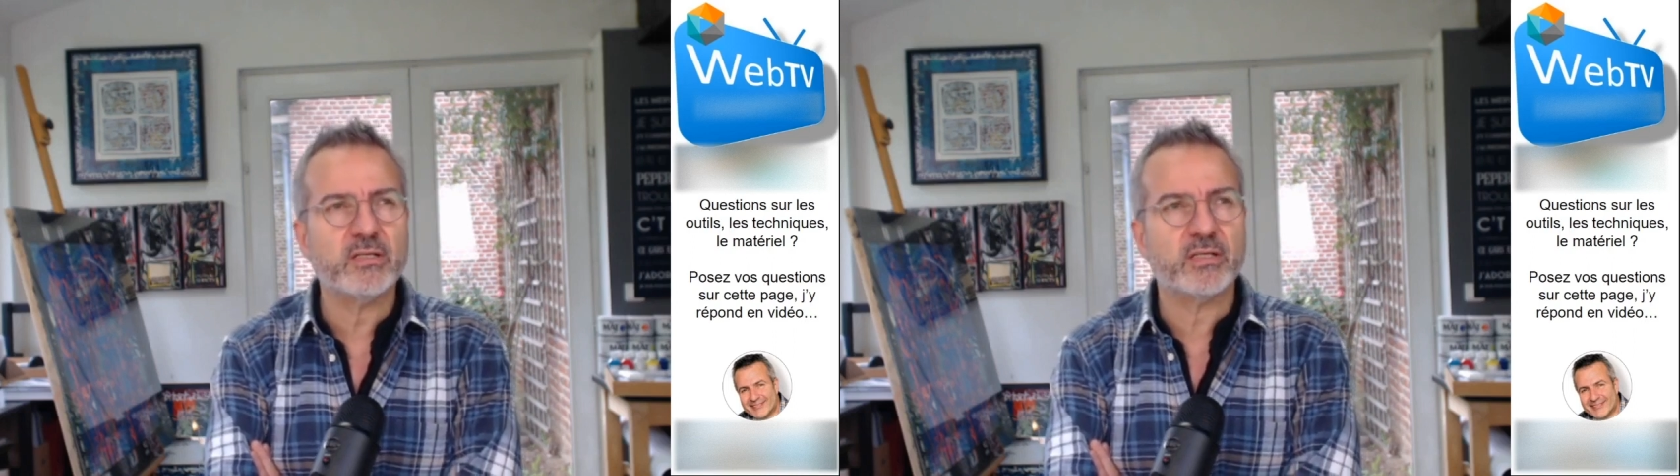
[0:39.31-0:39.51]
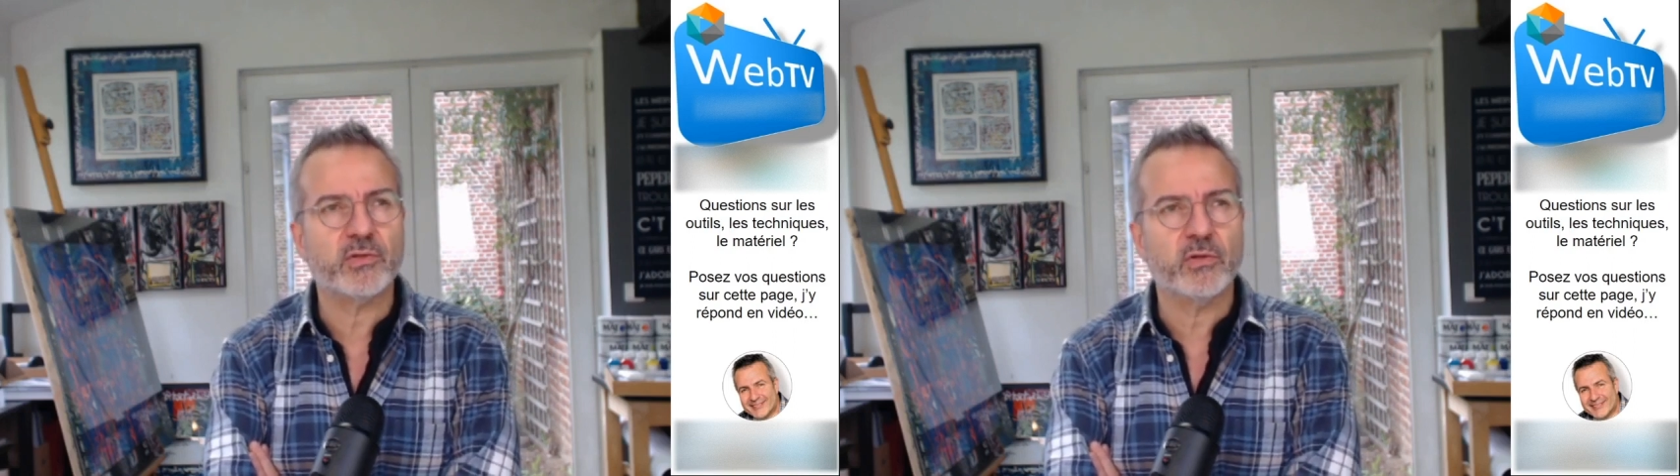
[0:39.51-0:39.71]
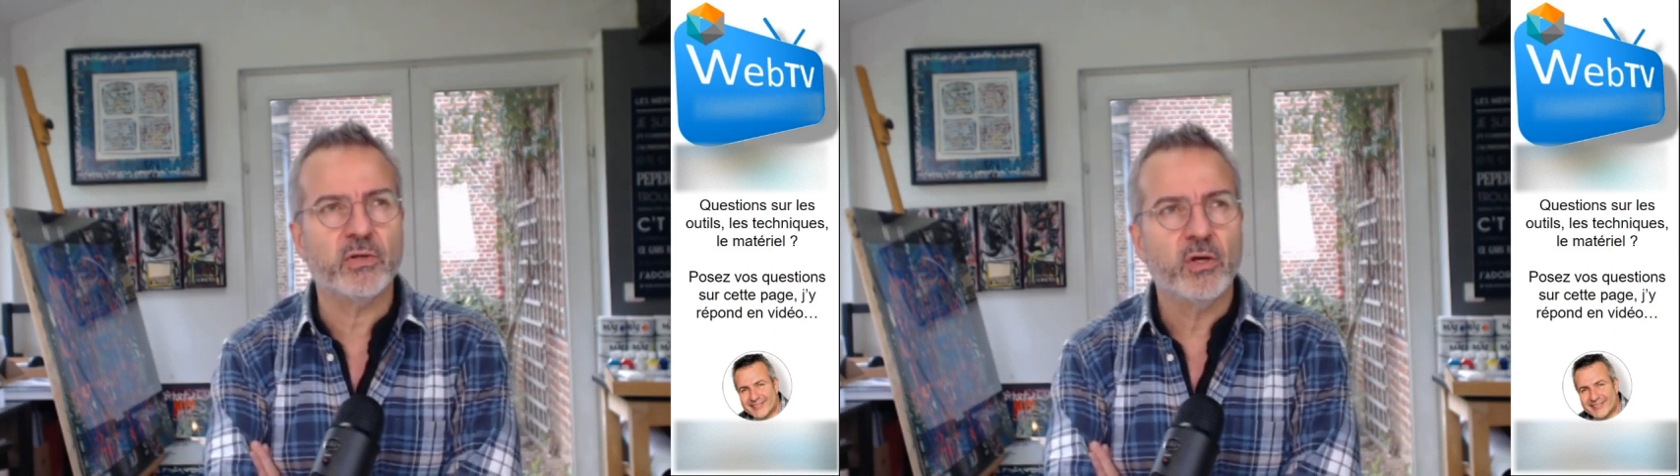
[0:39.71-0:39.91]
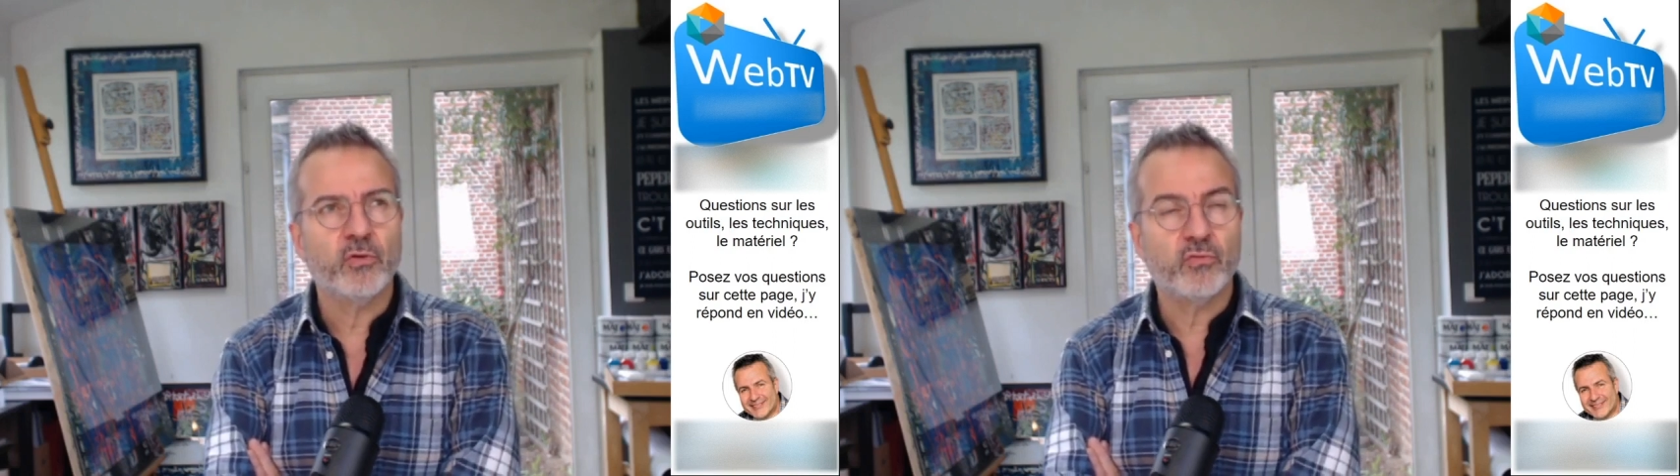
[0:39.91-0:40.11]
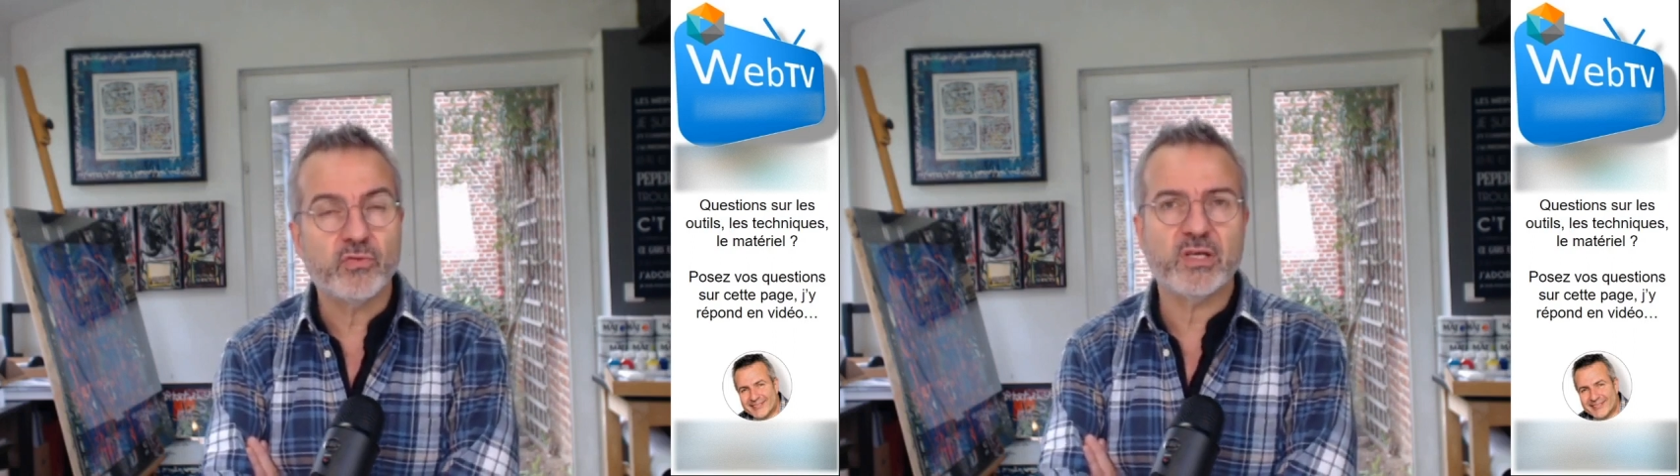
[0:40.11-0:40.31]
c'est que
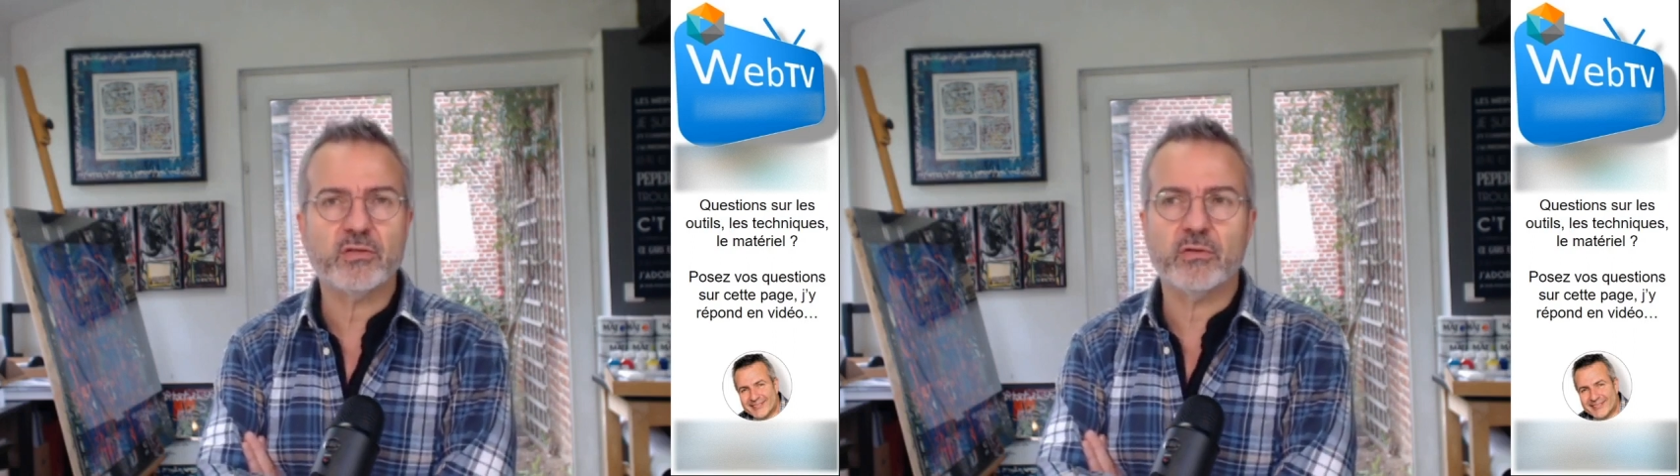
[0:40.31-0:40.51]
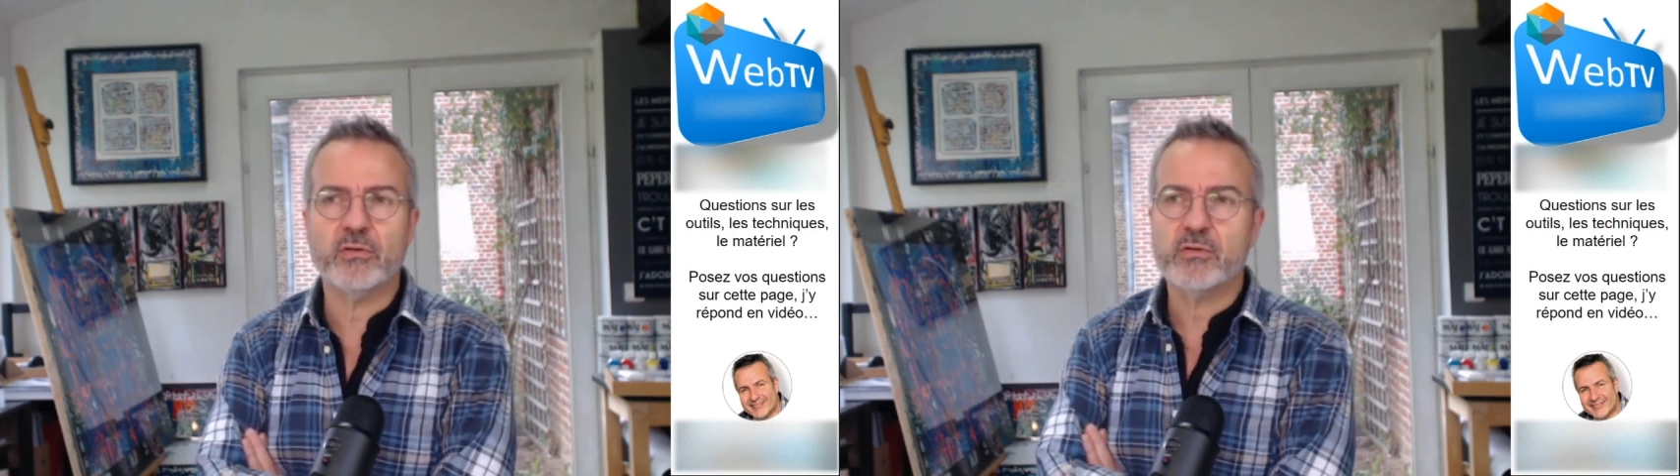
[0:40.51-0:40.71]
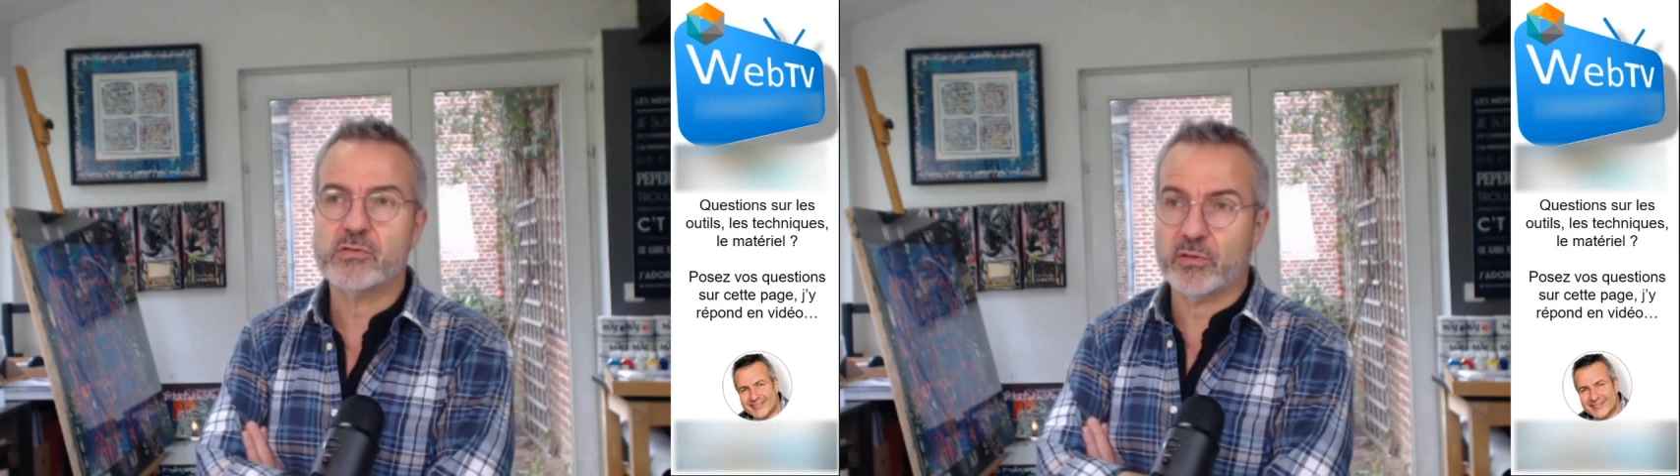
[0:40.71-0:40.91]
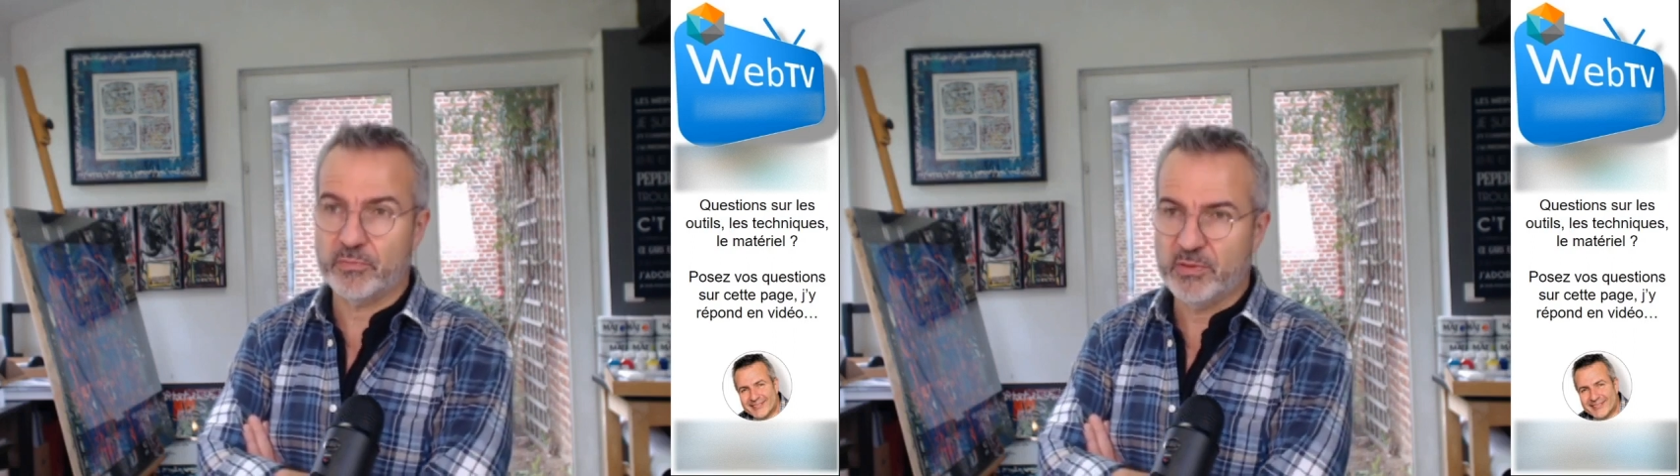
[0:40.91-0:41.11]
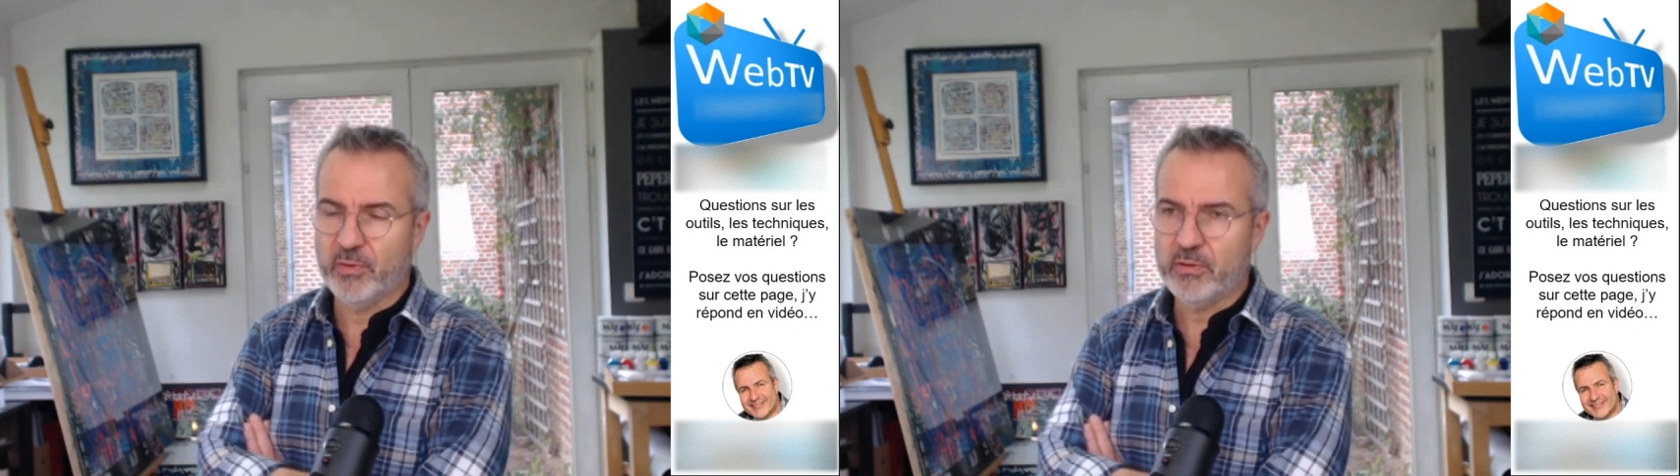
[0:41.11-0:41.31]
tu sais que sans
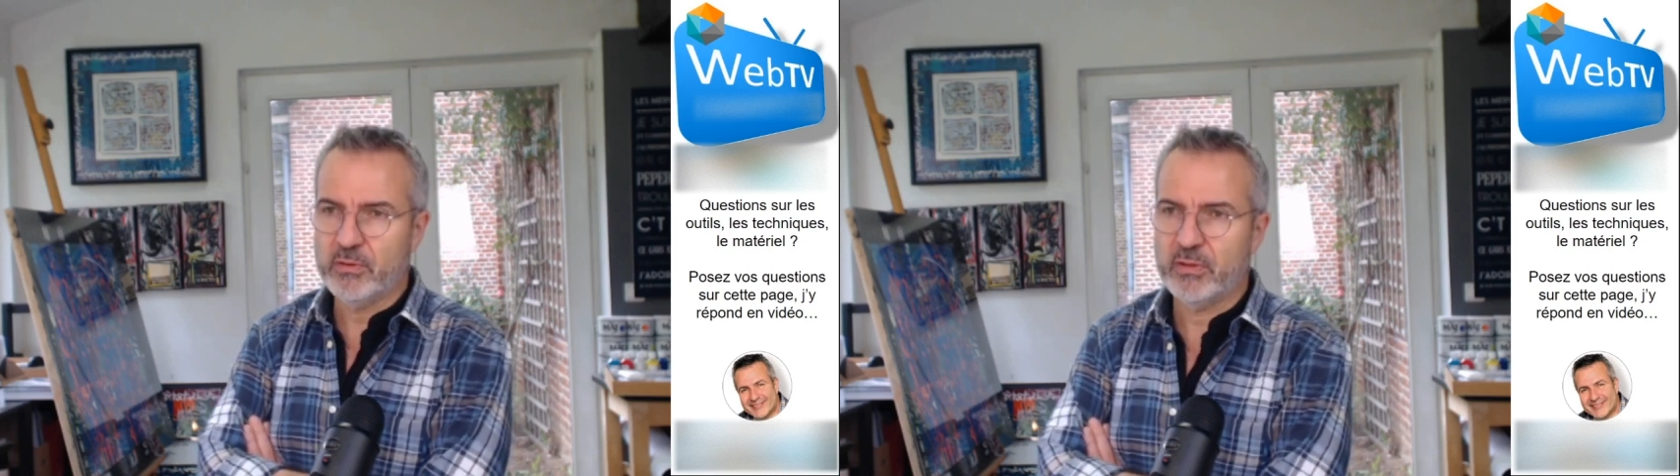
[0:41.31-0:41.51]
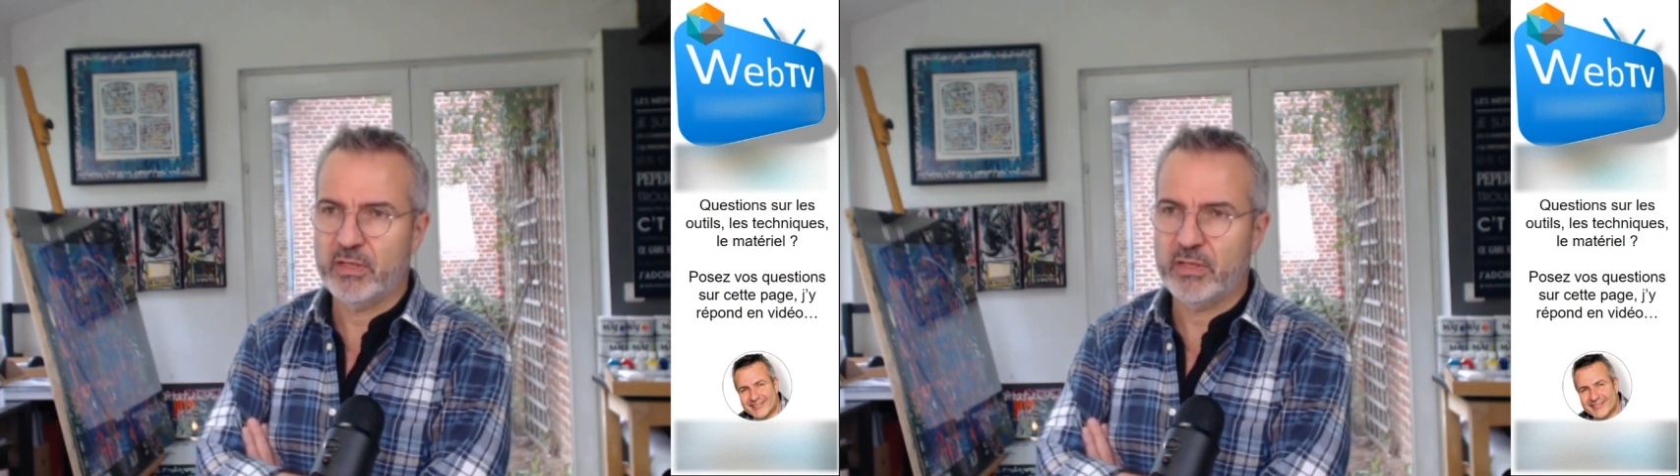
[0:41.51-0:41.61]
pigment,